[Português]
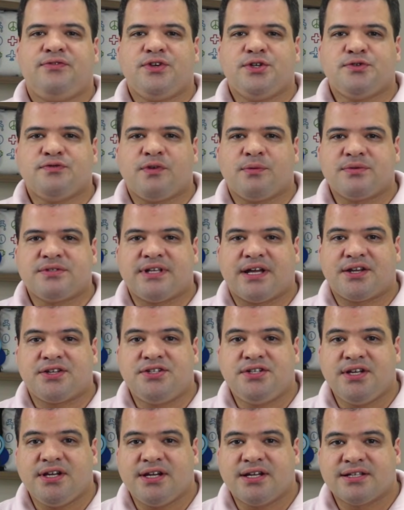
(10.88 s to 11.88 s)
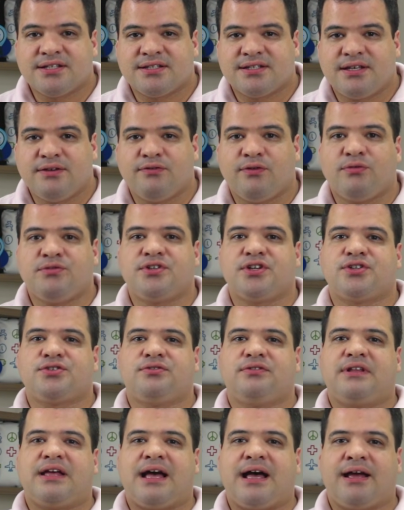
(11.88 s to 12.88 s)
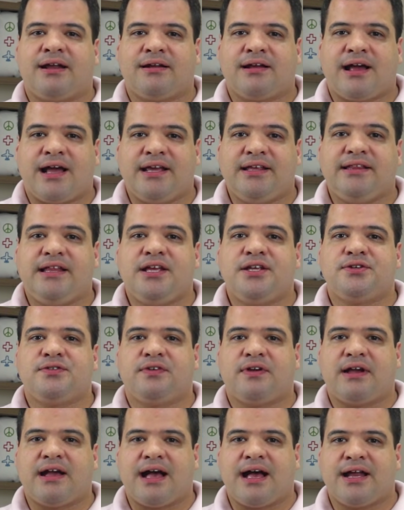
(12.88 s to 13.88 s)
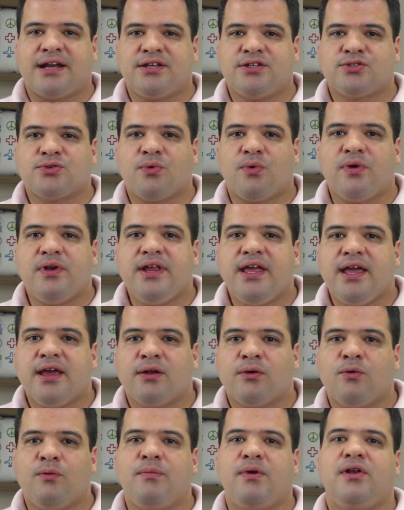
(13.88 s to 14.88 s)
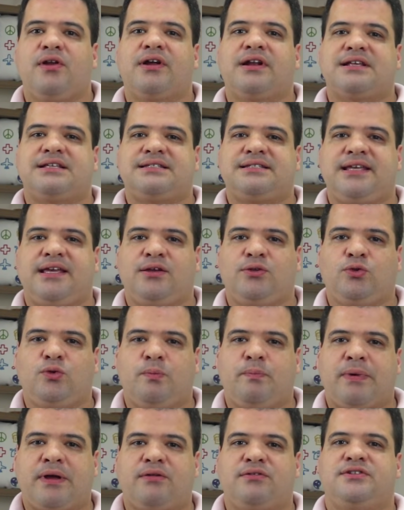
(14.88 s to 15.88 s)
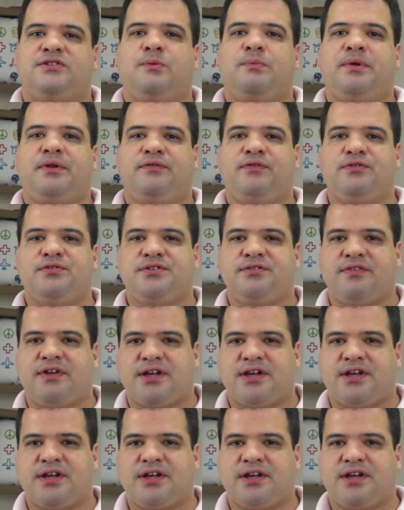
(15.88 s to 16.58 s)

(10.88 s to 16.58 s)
vídeo vamos dar dicas que vão te ajudar a identificar e escolher o melhor assento para o seu perfil de